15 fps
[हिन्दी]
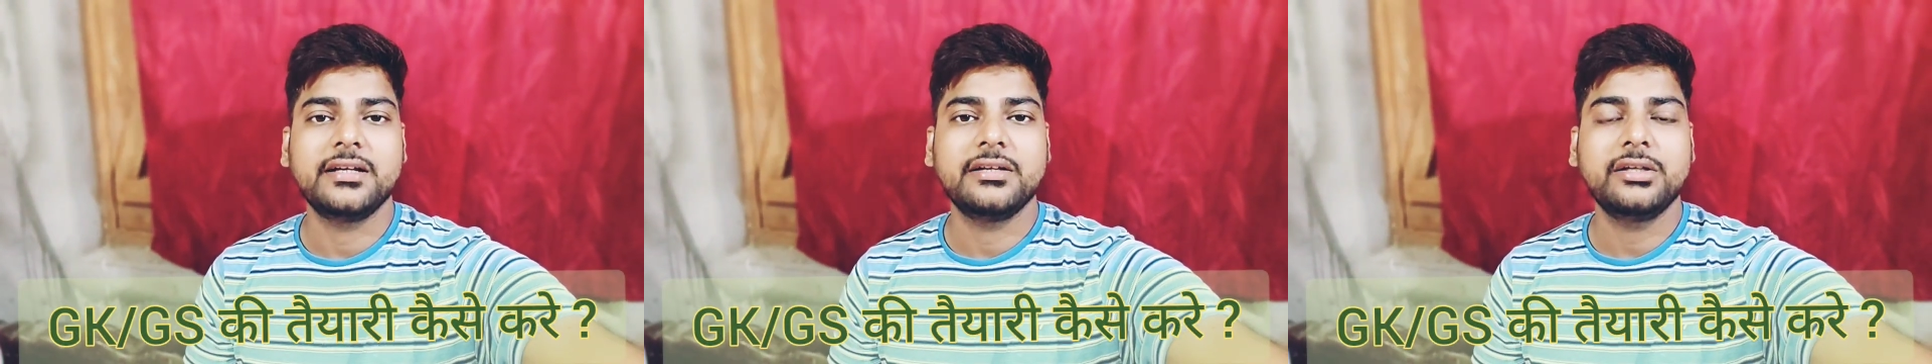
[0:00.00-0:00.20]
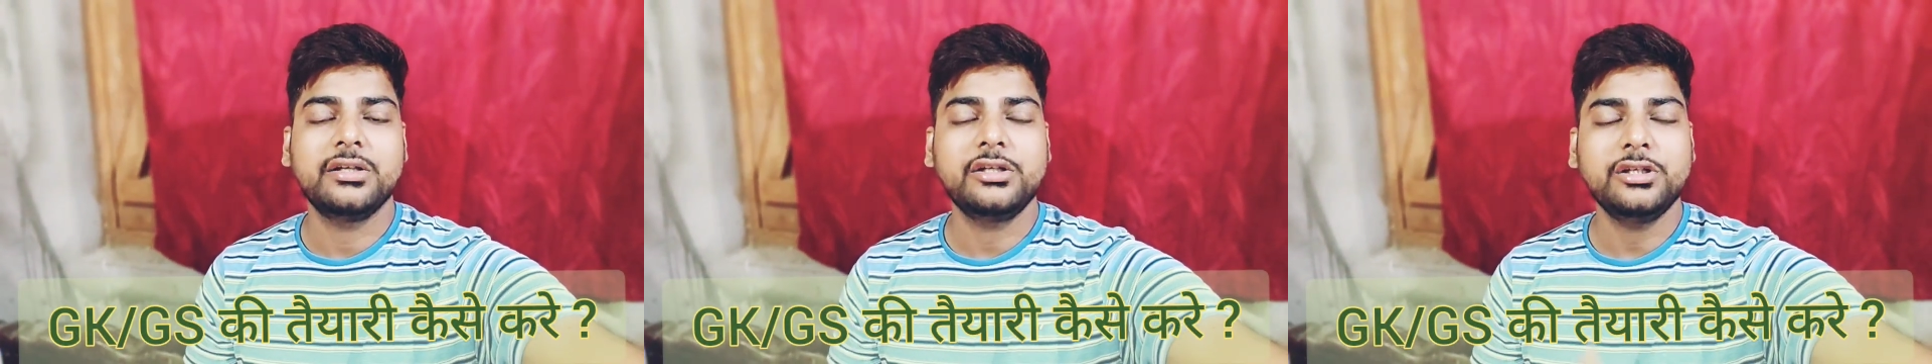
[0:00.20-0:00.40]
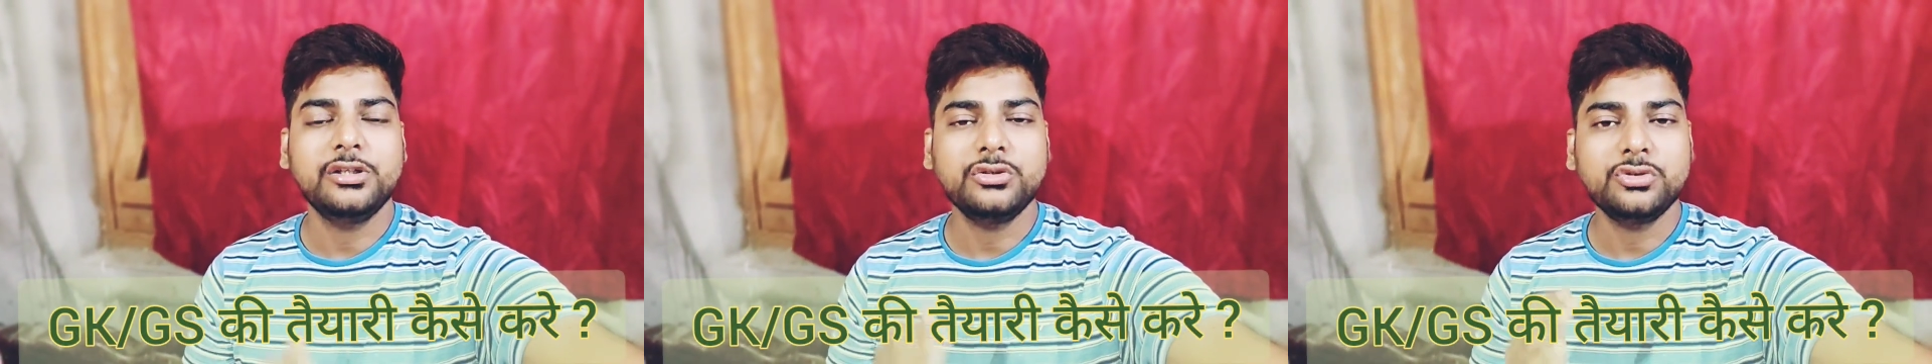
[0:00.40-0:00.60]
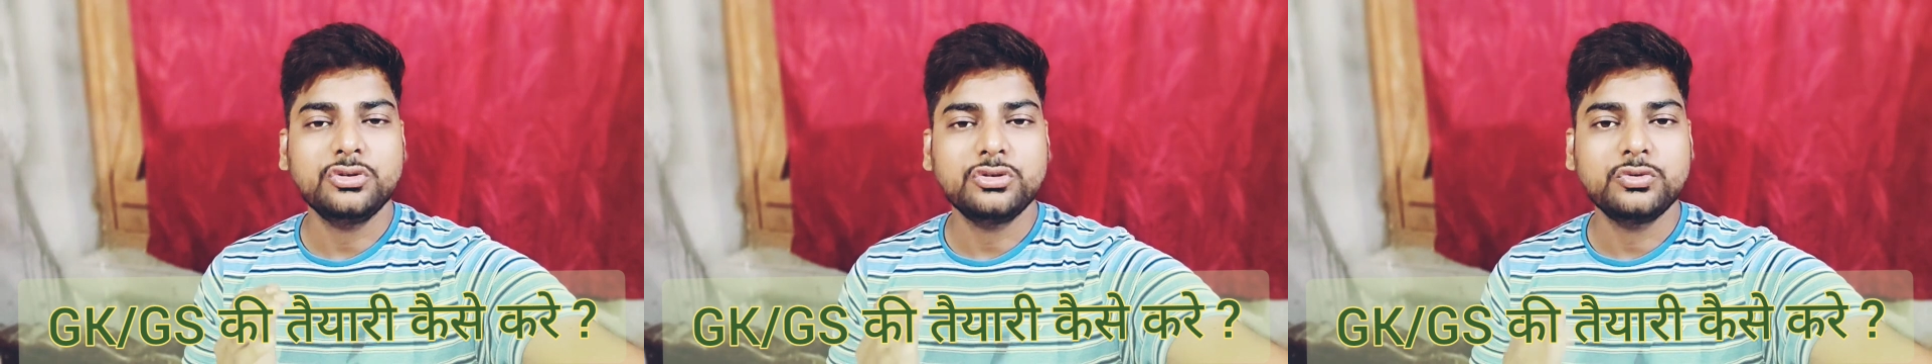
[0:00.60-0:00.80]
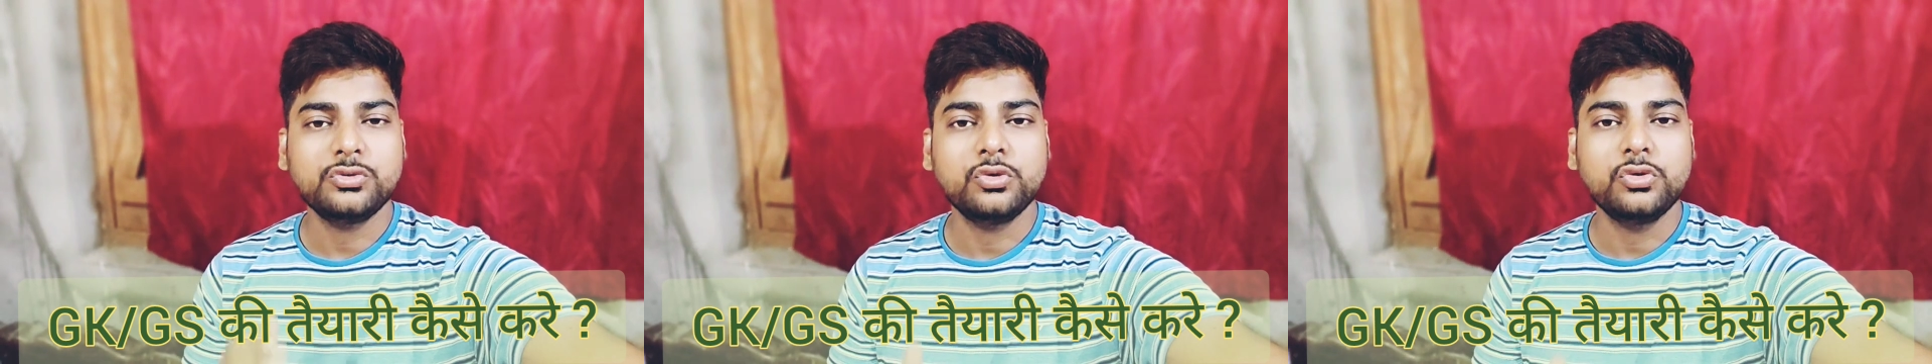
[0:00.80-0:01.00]
देखिए दोस्तों
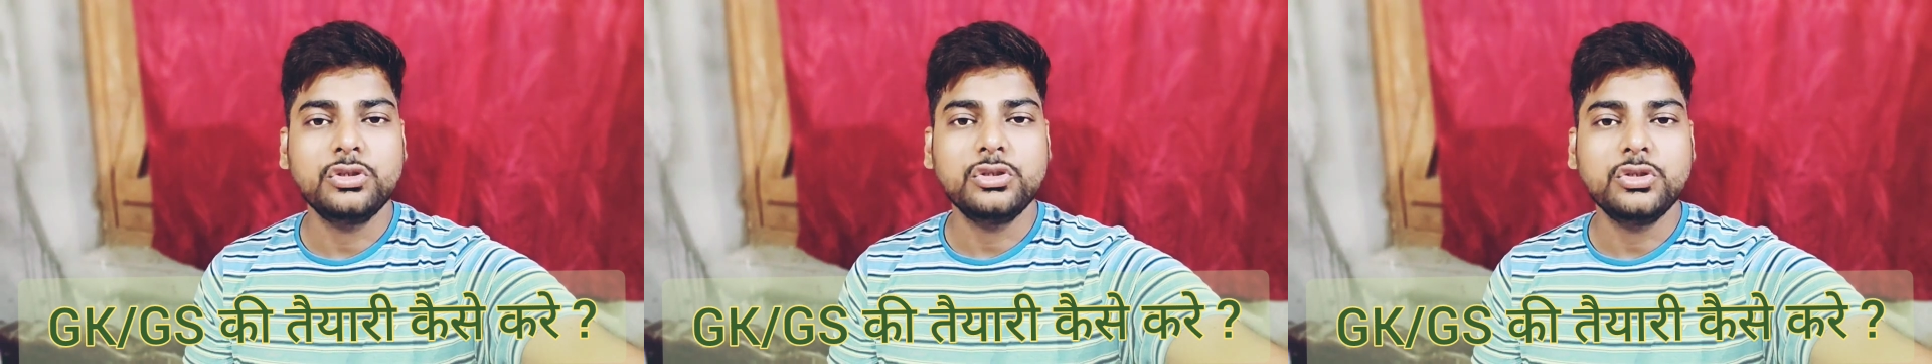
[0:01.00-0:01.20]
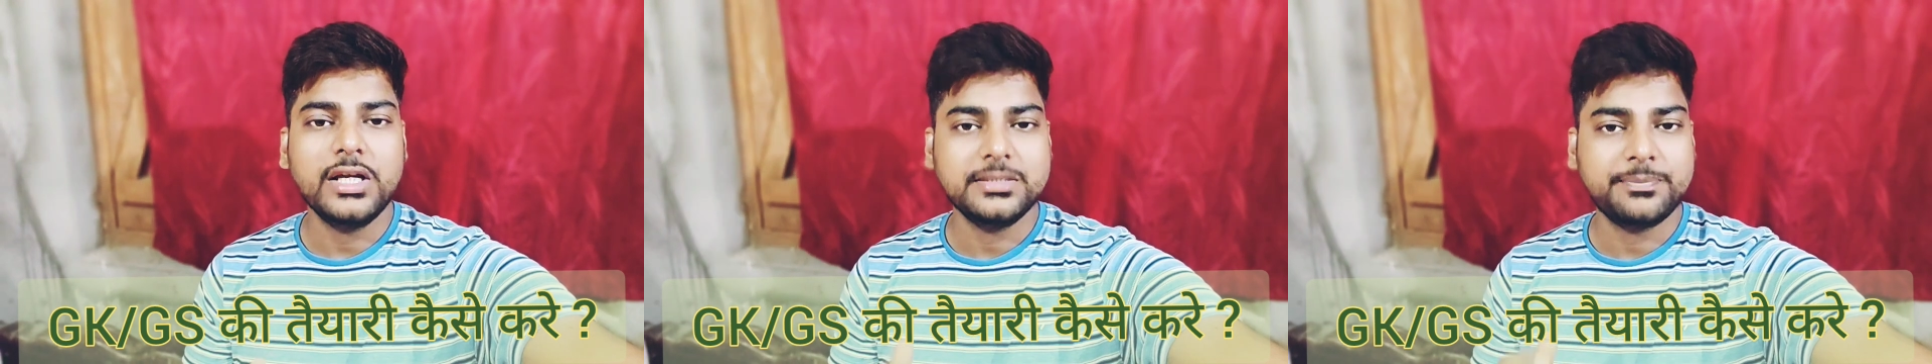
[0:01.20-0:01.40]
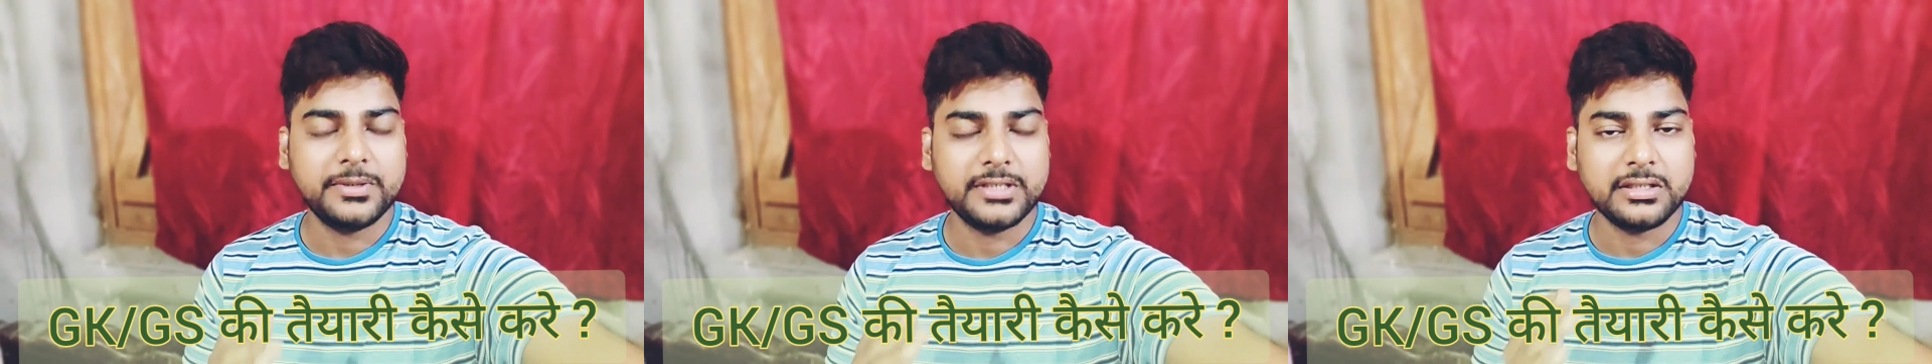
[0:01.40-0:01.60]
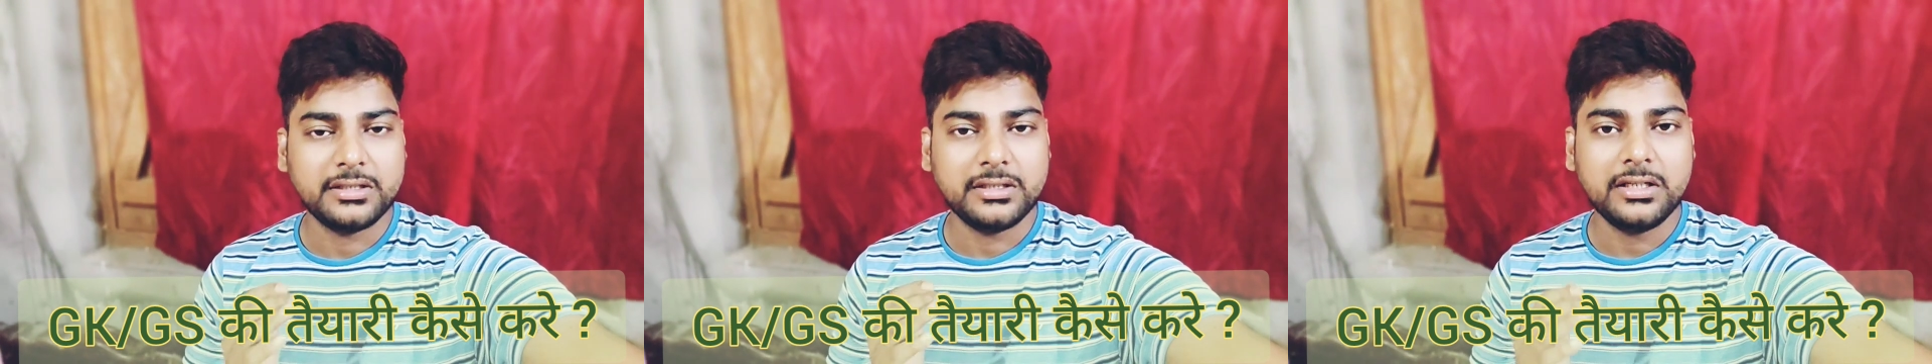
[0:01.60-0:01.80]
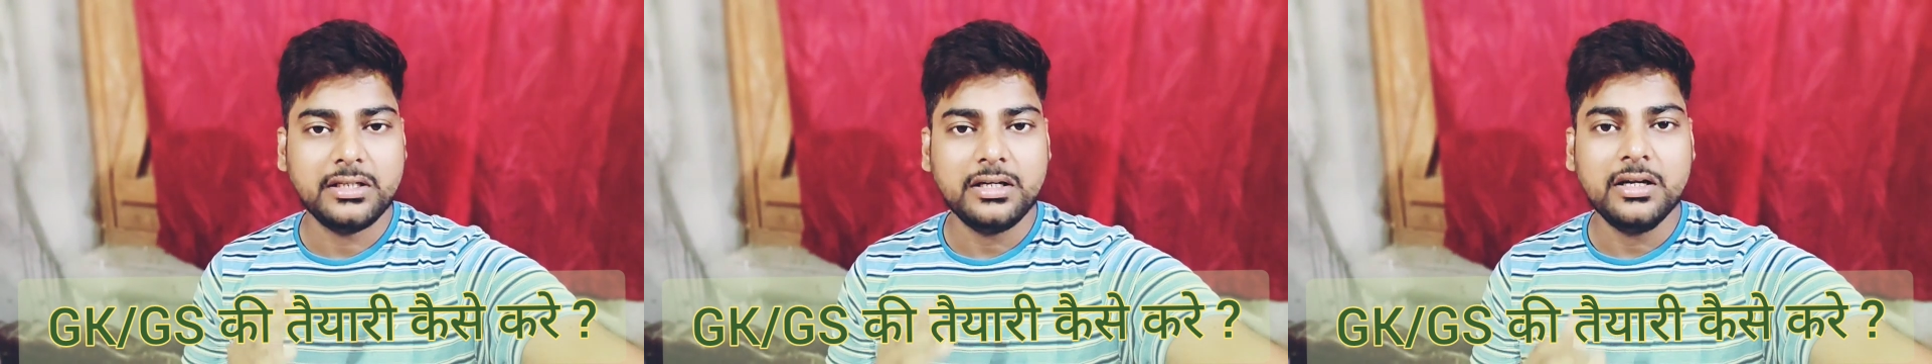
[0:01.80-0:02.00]
कुल जो है पचहत्तर